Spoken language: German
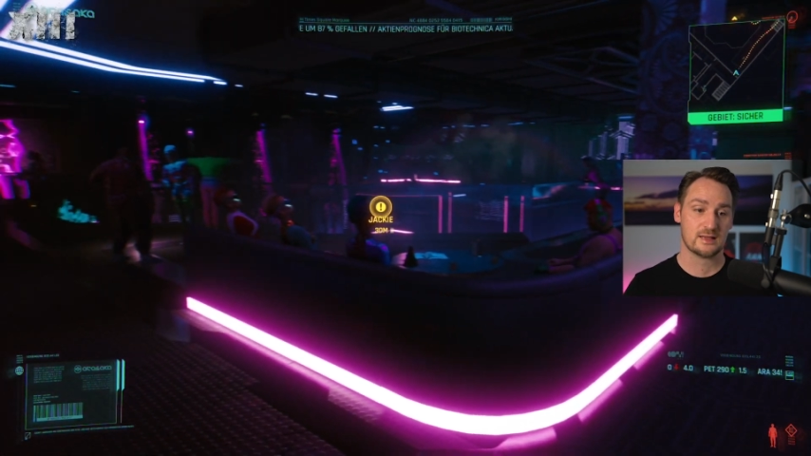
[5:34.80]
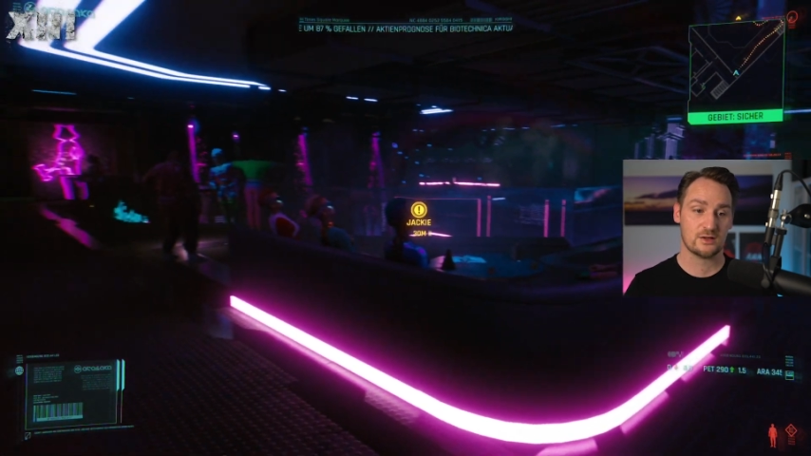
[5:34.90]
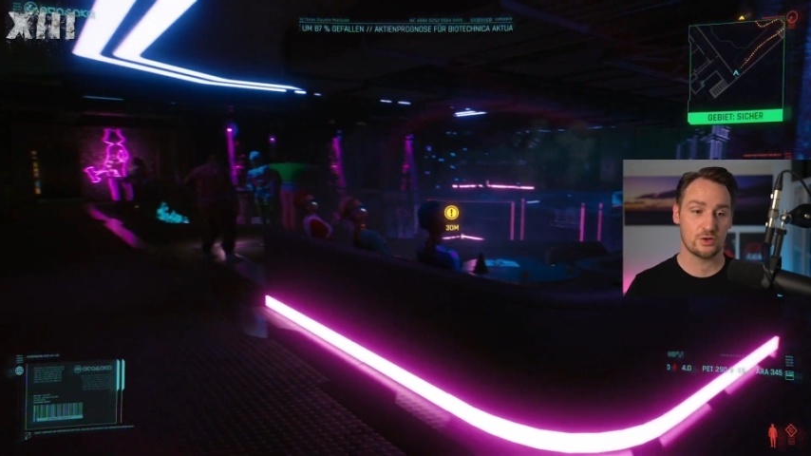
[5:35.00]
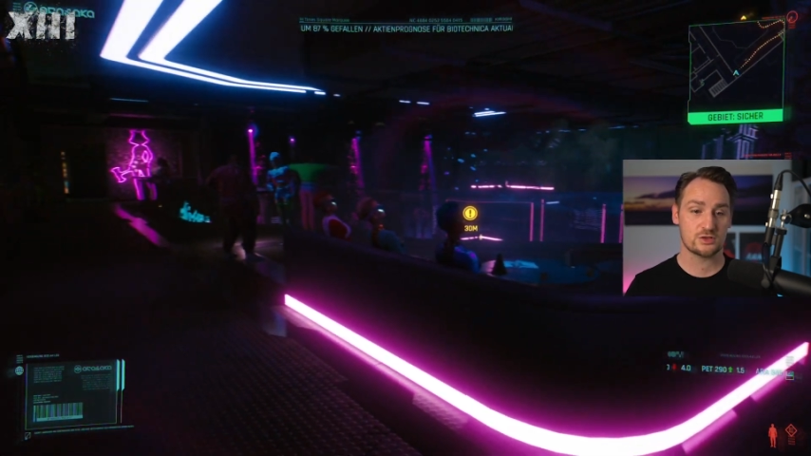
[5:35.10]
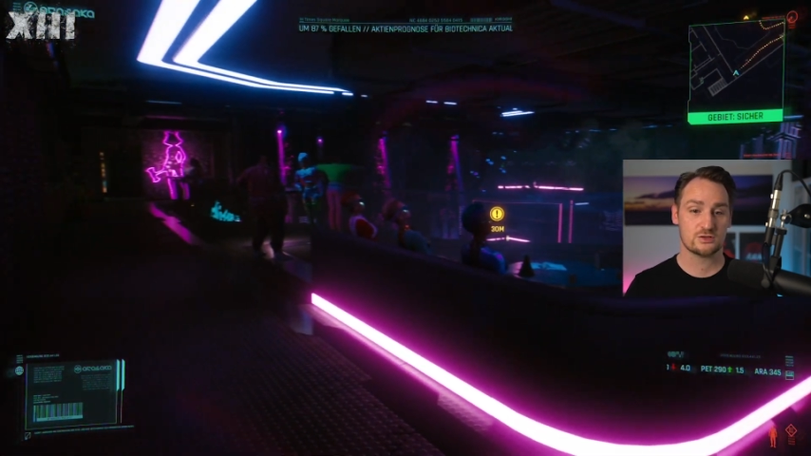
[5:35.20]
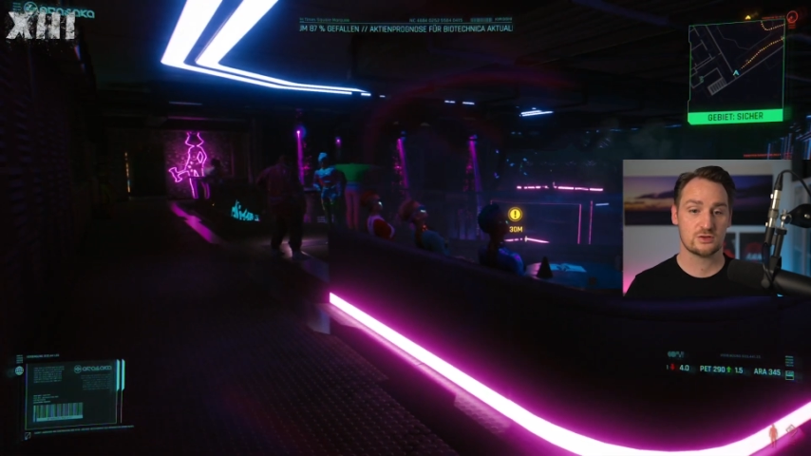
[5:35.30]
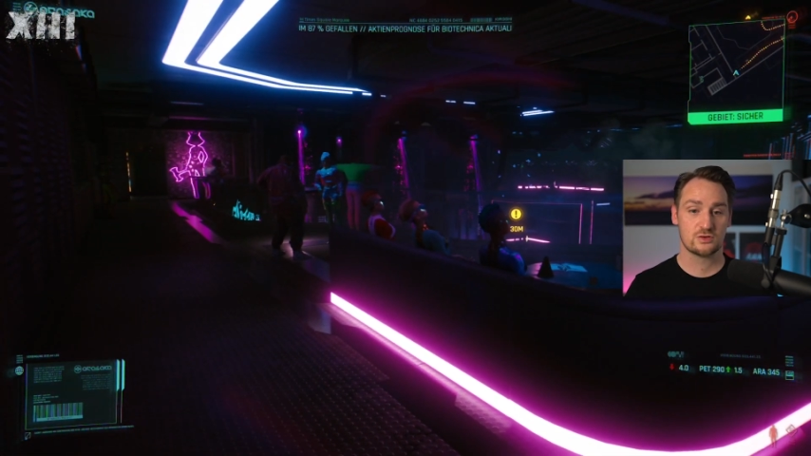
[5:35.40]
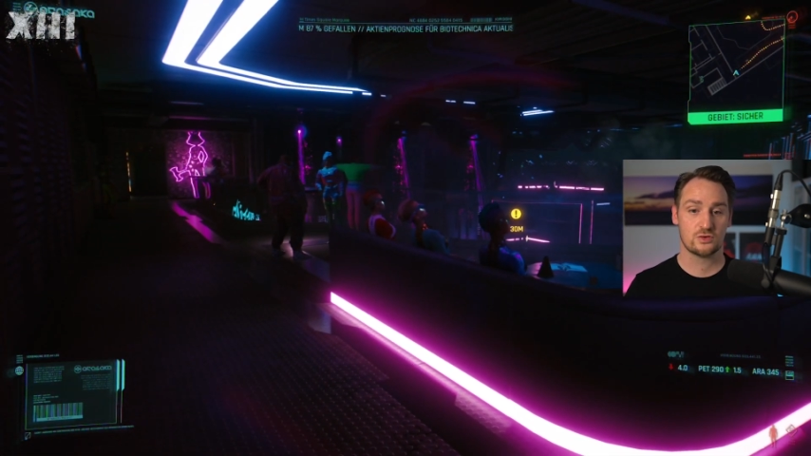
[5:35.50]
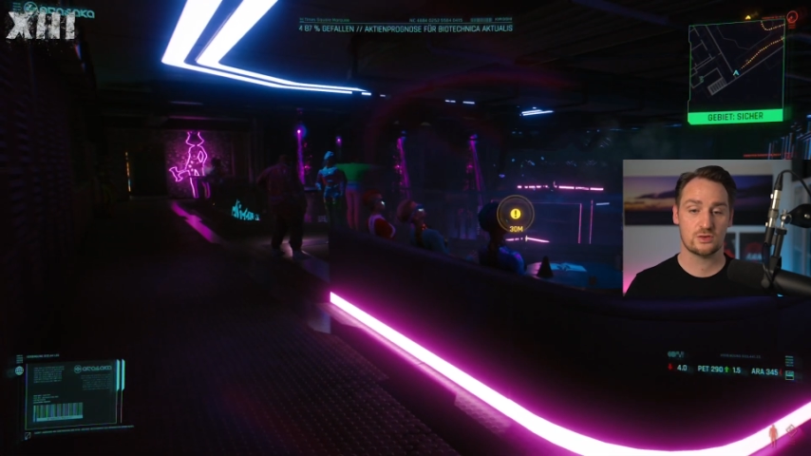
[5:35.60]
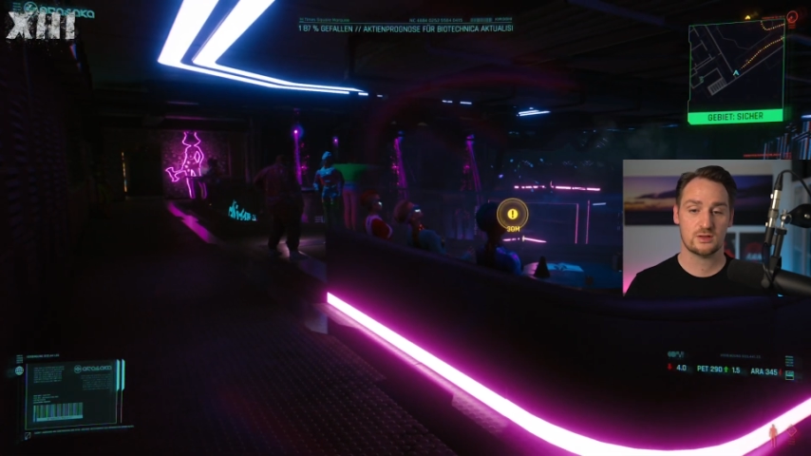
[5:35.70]
Die deutsche
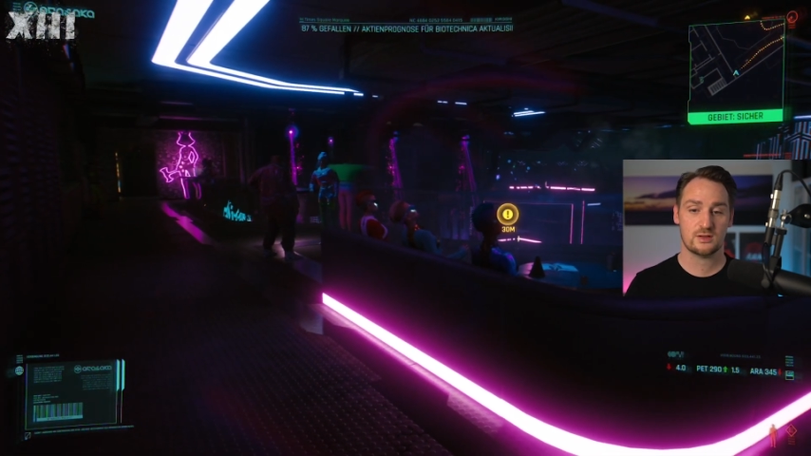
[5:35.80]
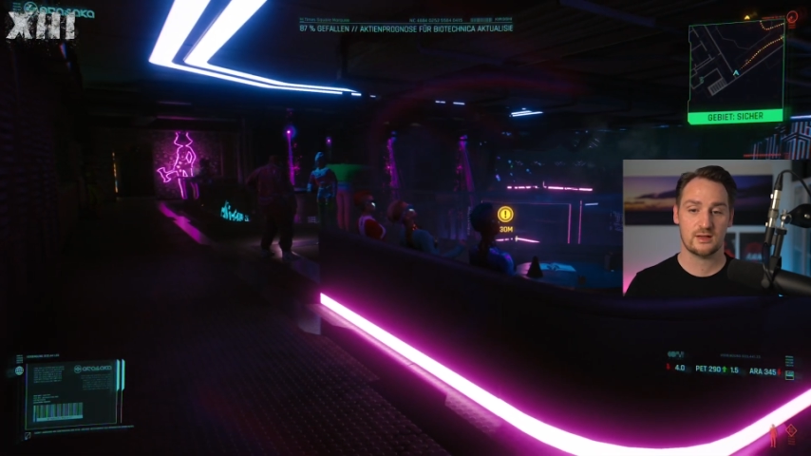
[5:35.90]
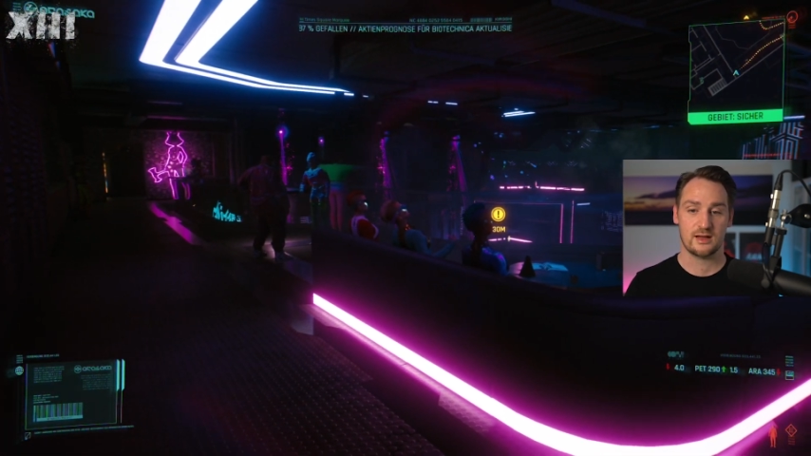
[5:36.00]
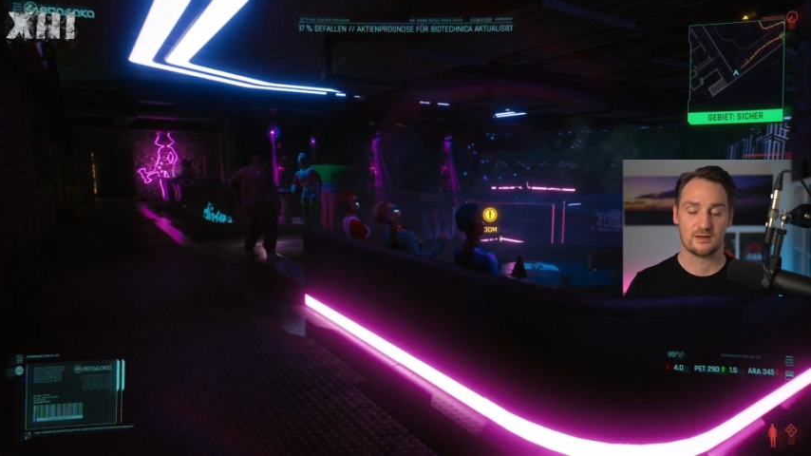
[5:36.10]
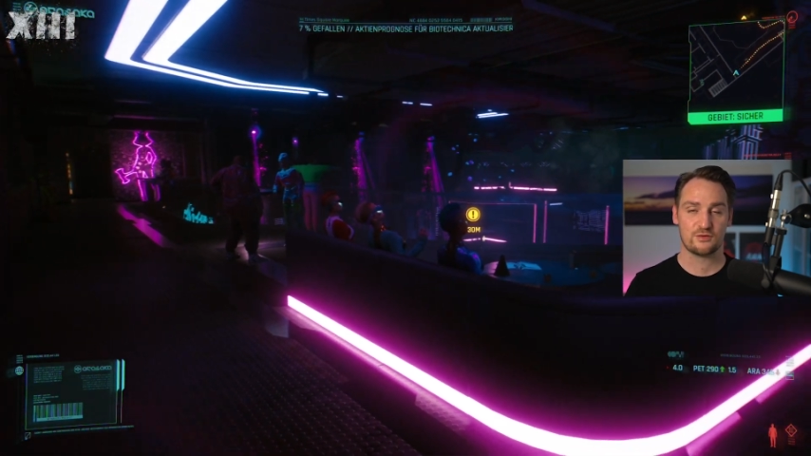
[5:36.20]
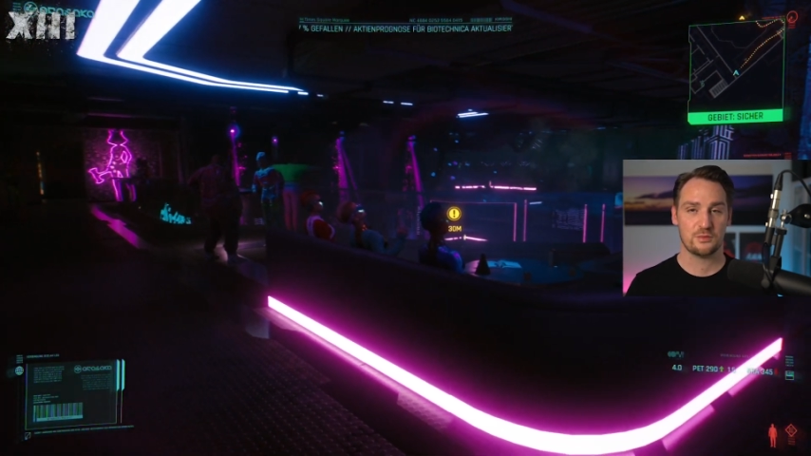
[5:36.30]
Synchro ist